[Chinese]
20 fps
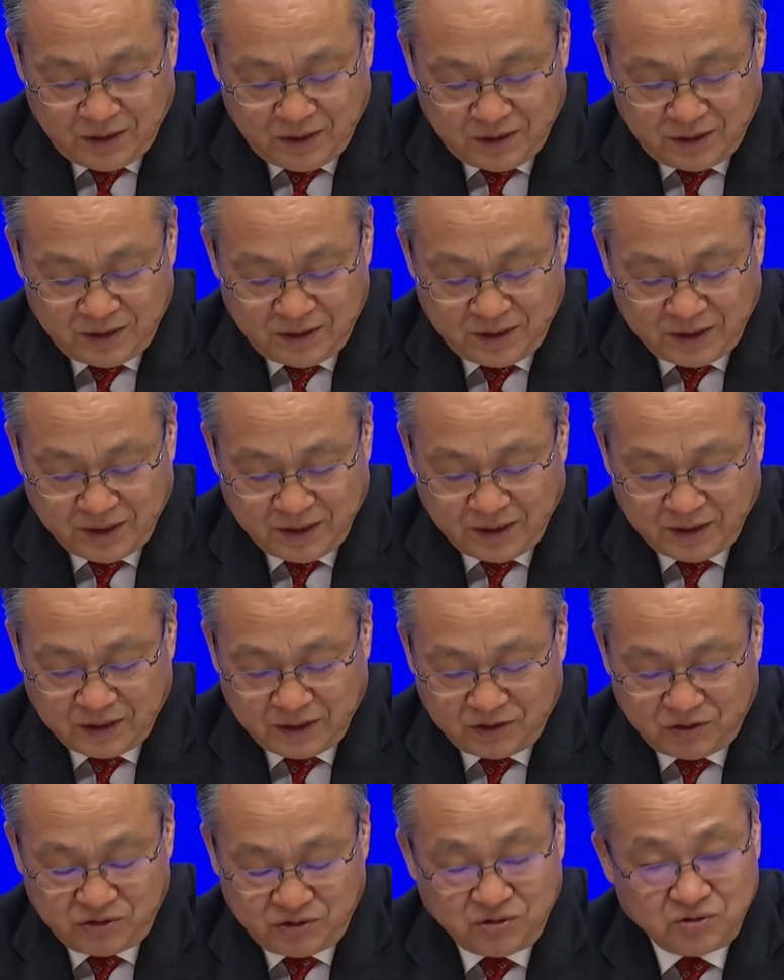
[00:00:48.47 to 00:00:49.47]
今年呢，
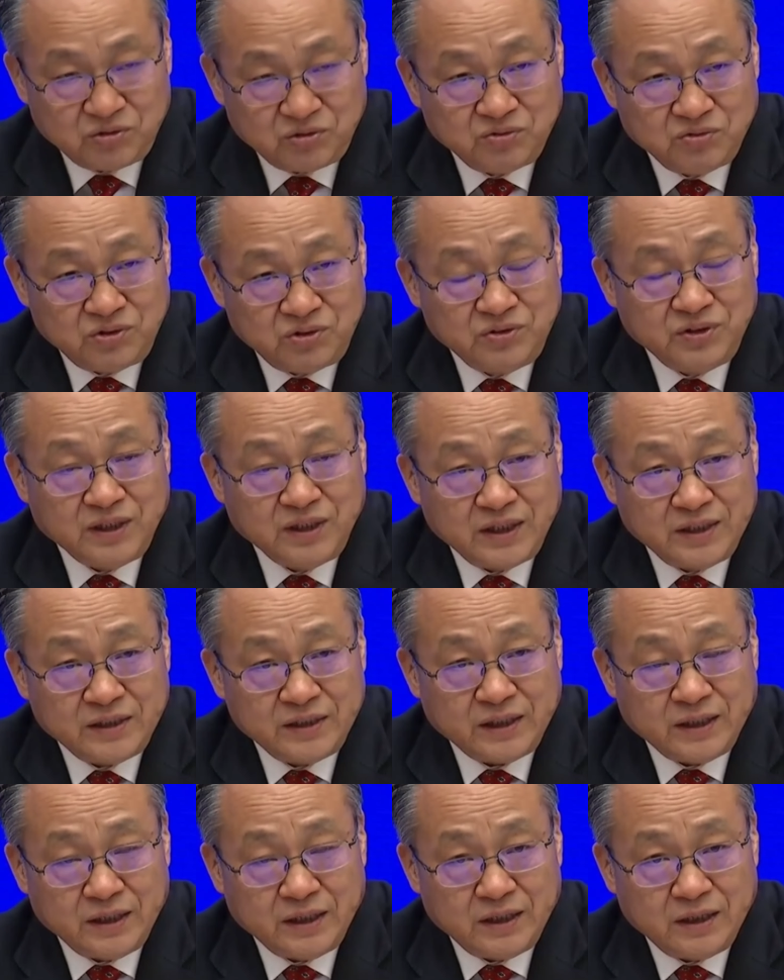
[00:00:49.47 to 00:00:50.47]
就从就业来
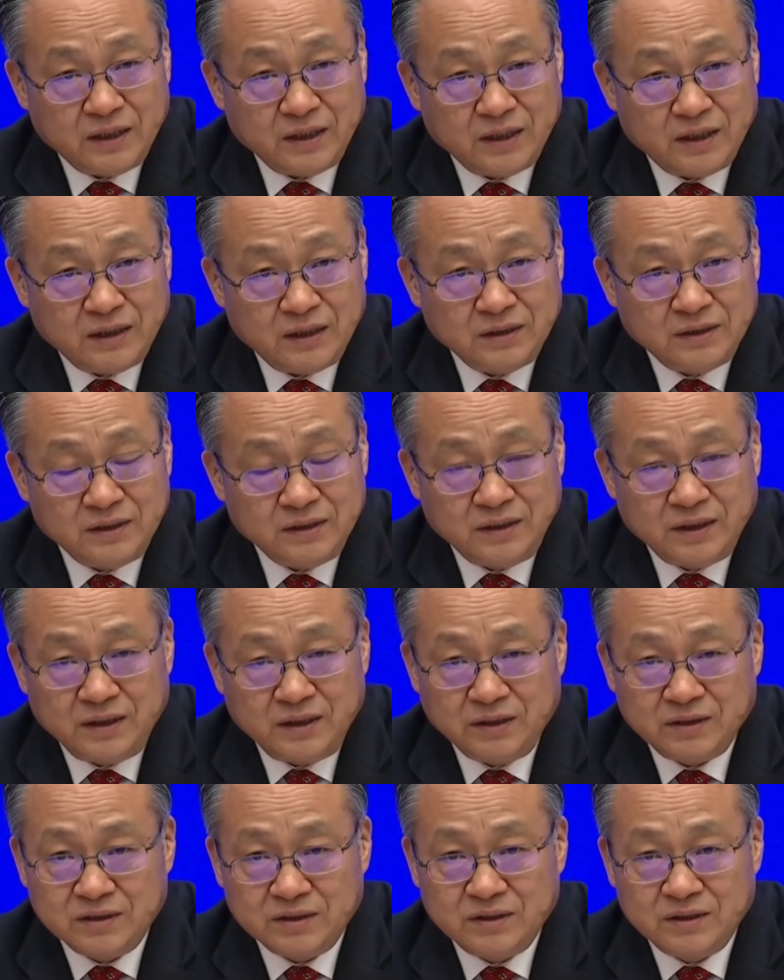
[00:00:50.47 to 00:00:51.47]
讲，今年
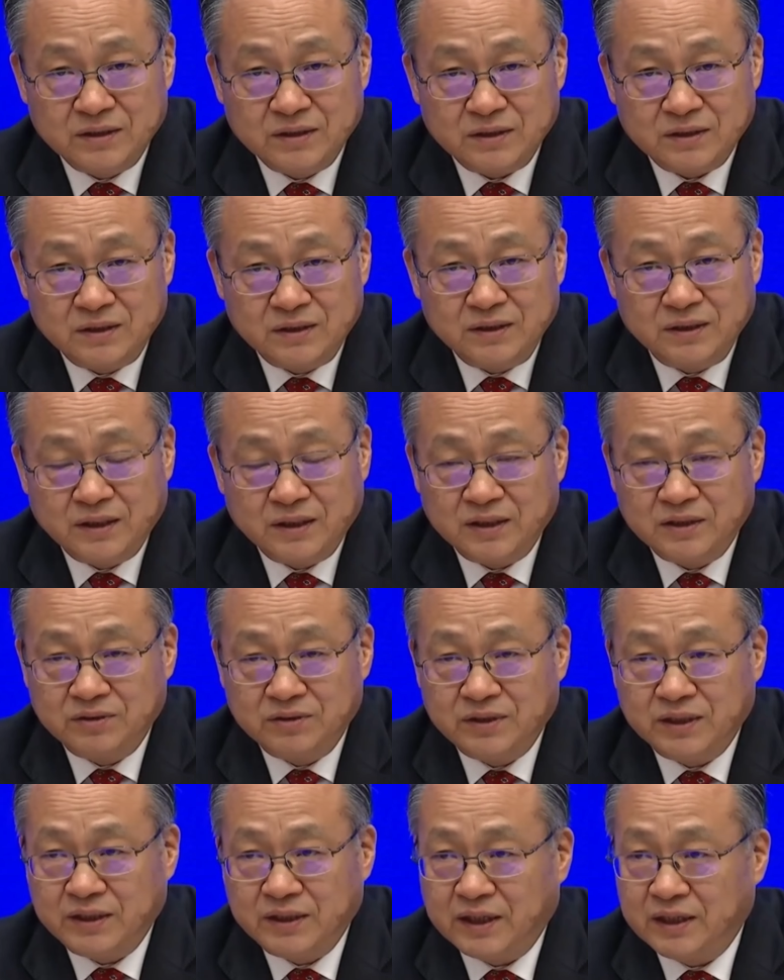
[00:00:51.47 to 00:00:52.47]
要是今年的就
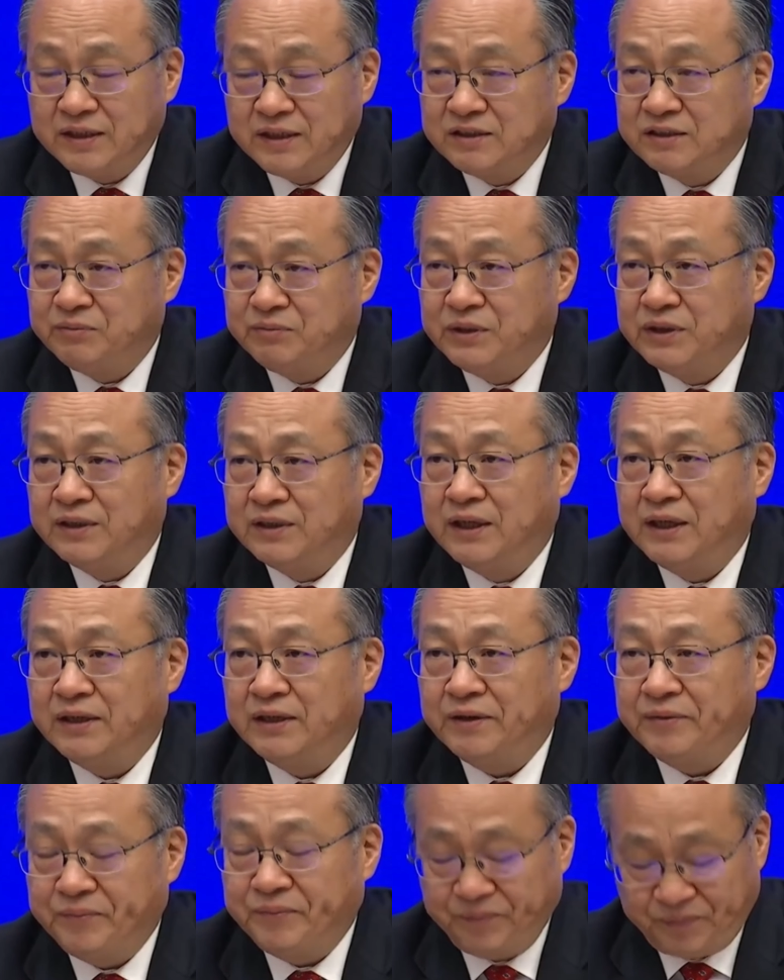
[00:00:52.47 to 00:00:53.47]
业压力是比较大
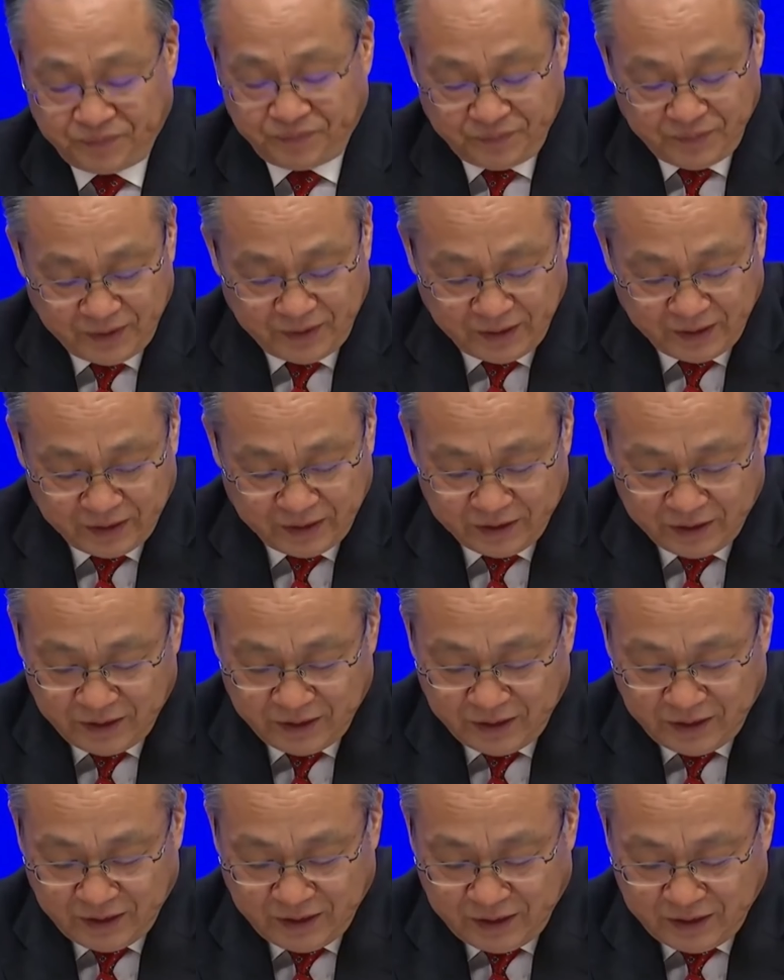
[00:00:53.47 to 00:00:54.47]
的。哎，
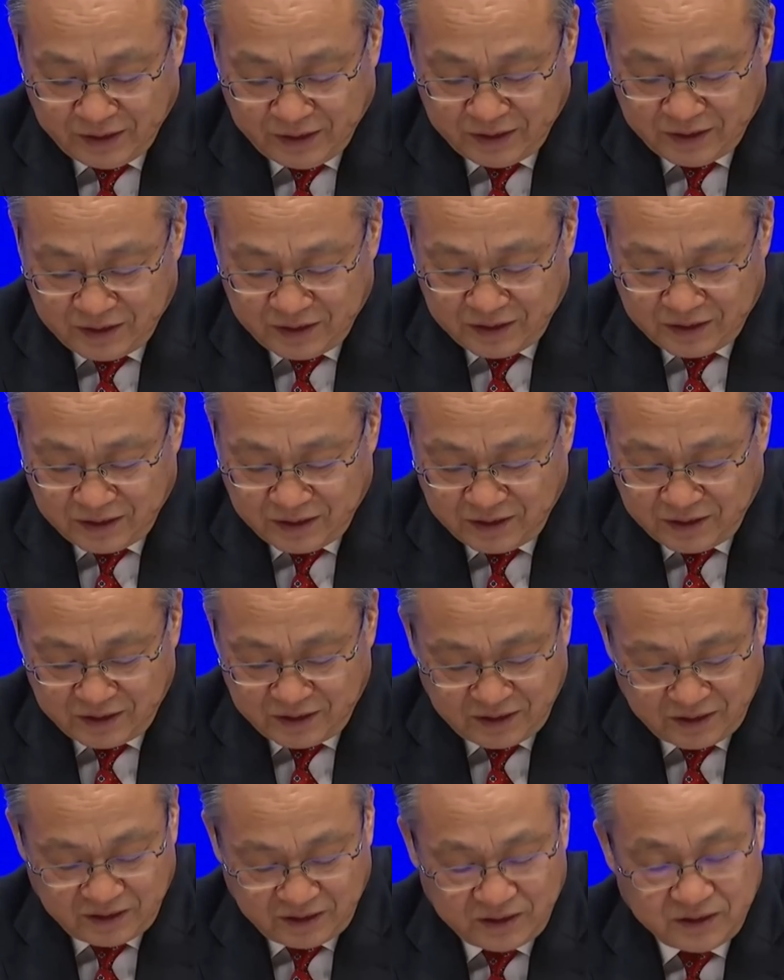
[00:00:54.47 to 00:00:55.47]
城镇
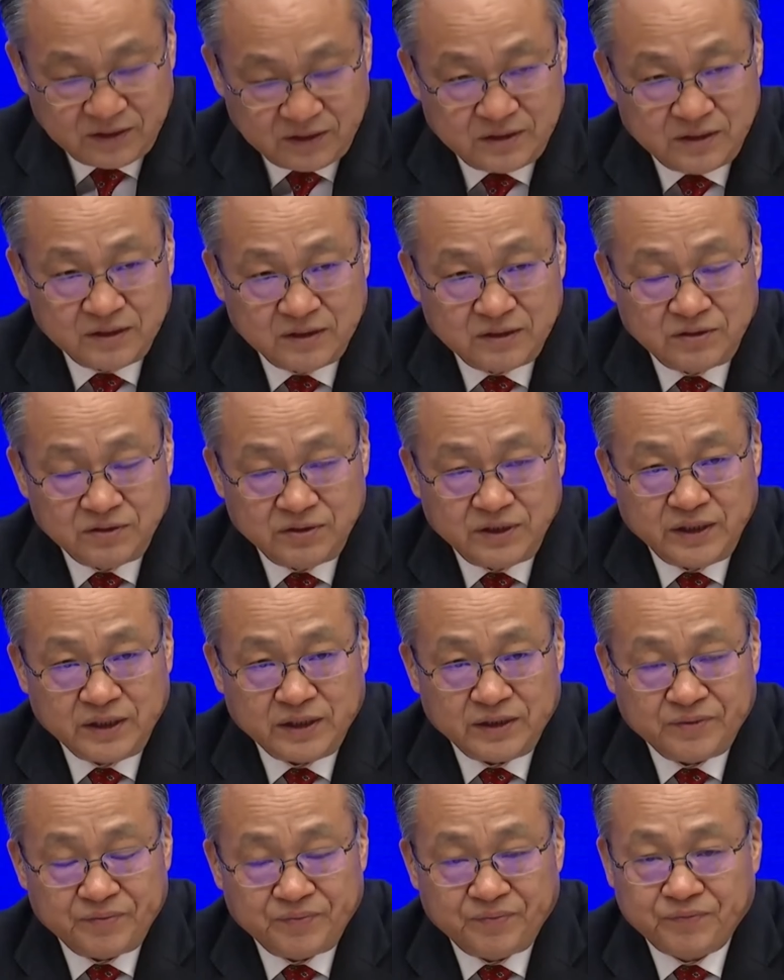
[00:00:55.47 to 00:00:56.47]
新增就
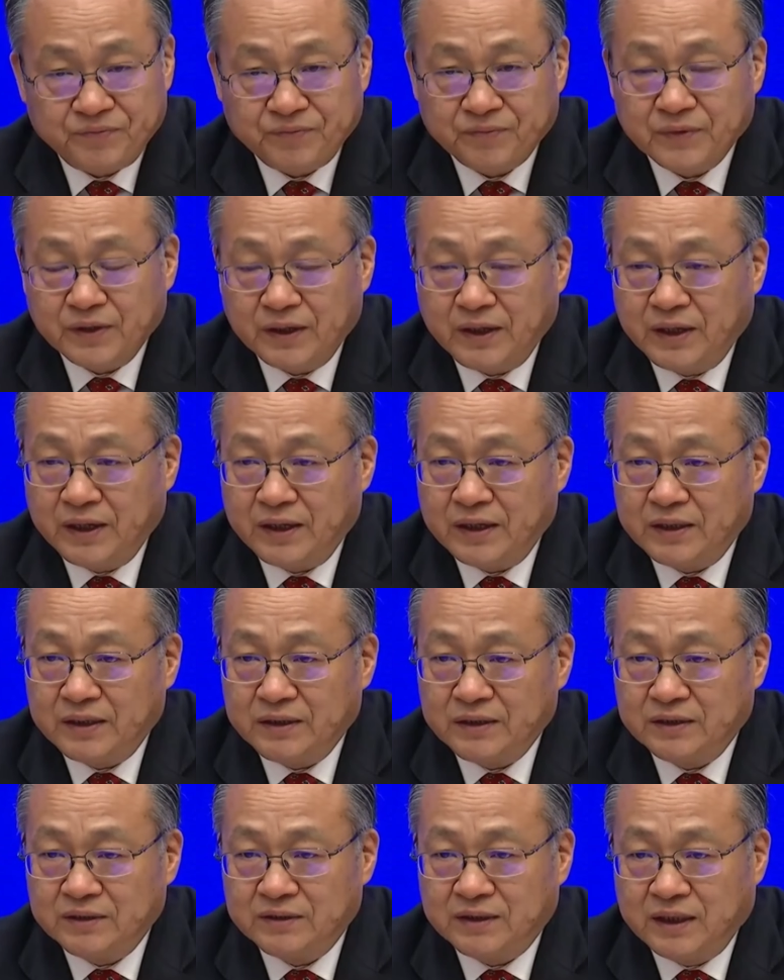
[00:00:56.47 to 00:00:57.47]
业，哎，
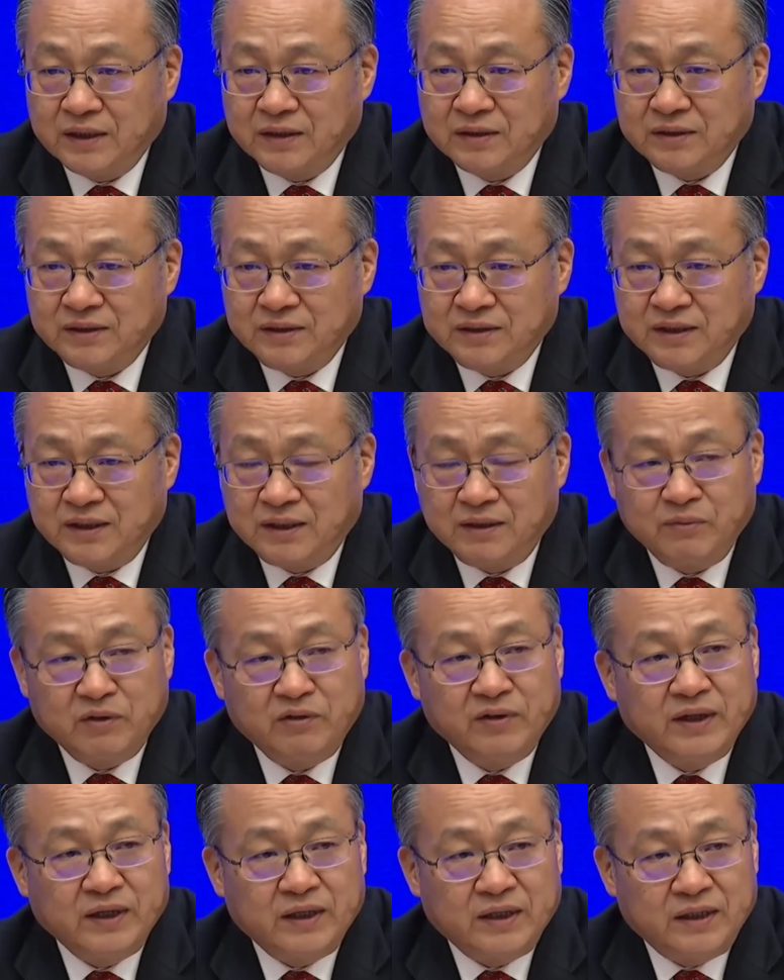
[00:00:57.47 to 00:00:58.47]
要达到一千二百
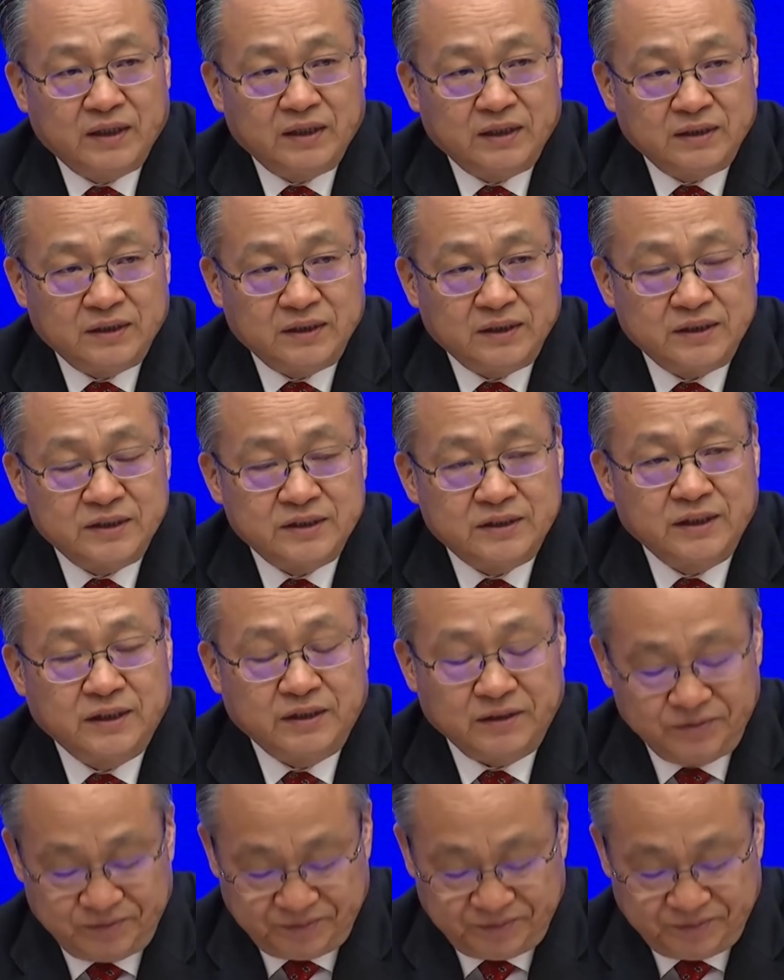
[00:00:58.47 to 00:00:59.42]
万人以上。